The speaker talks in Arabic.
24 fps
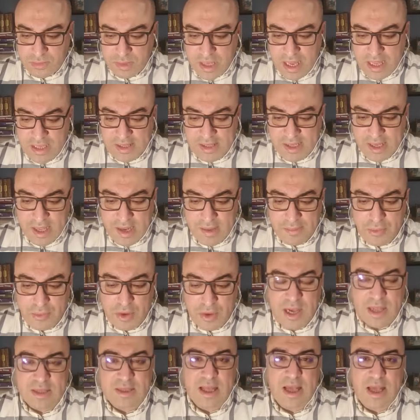هذه
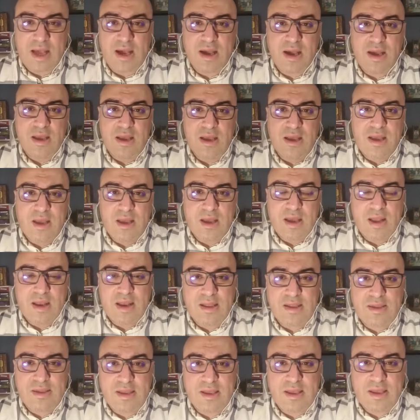المقاطعة
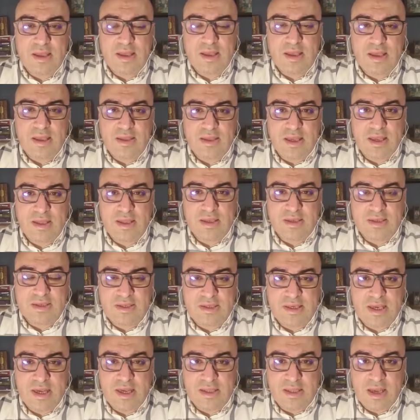التي هي تحت
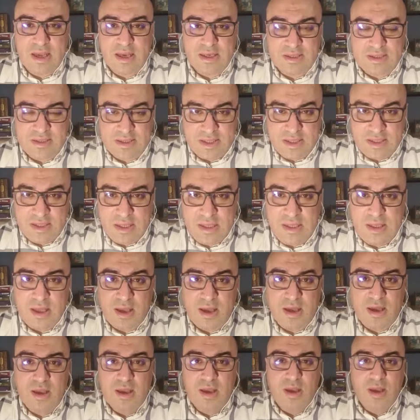السيادة
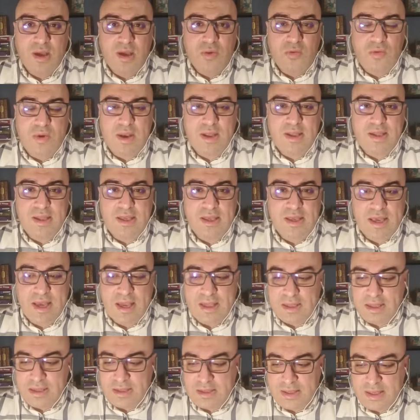الصينية والتي
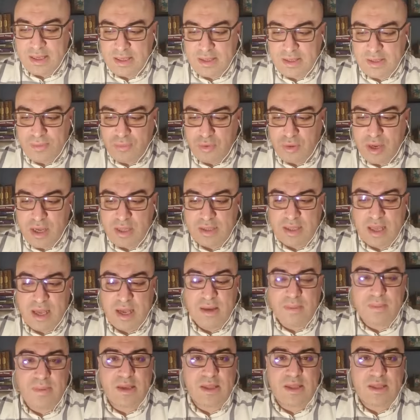كانت يعني
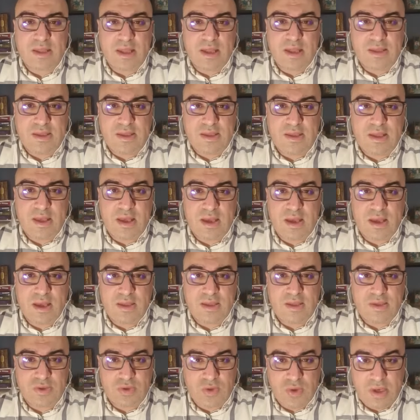مقاطعة بريطانية
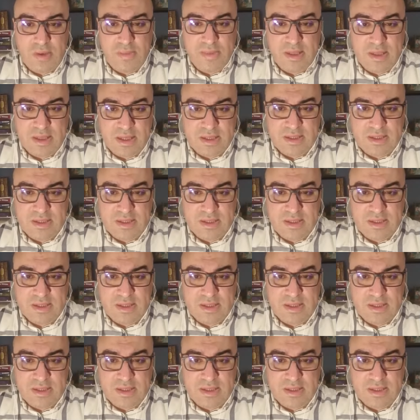يعني سلمت